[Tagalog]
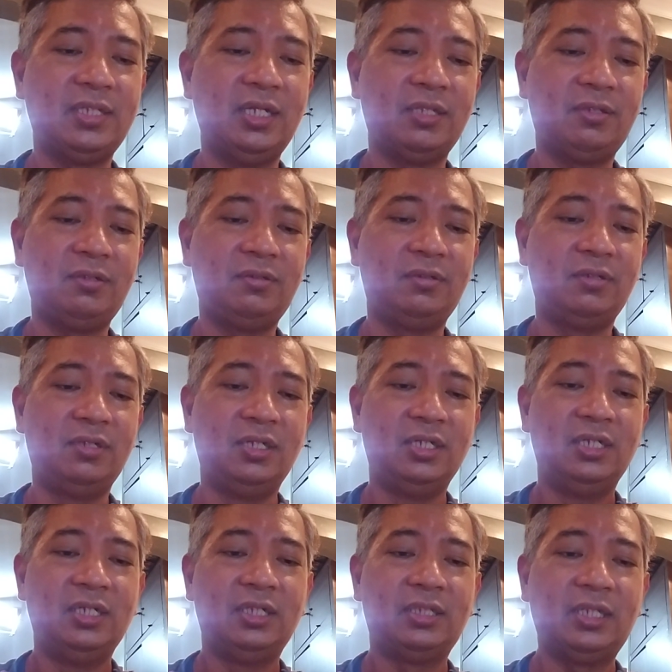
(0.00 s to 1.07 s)
Ito,
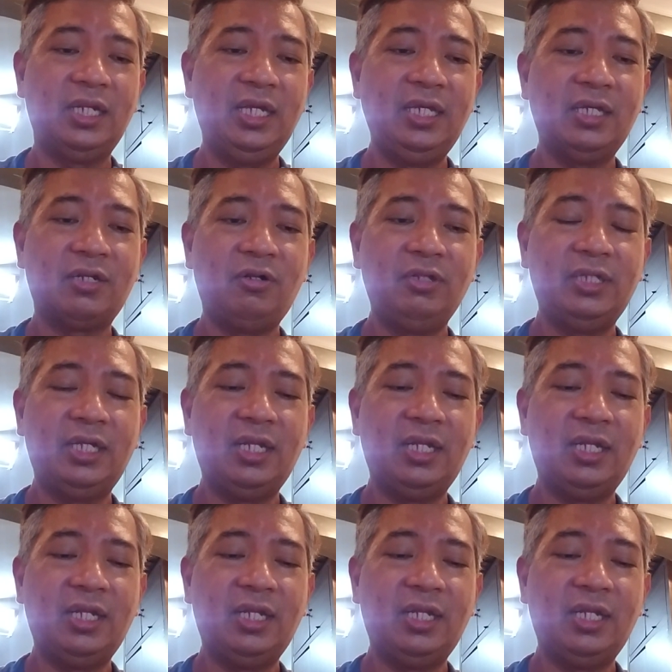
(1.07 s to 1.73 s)
3-year-old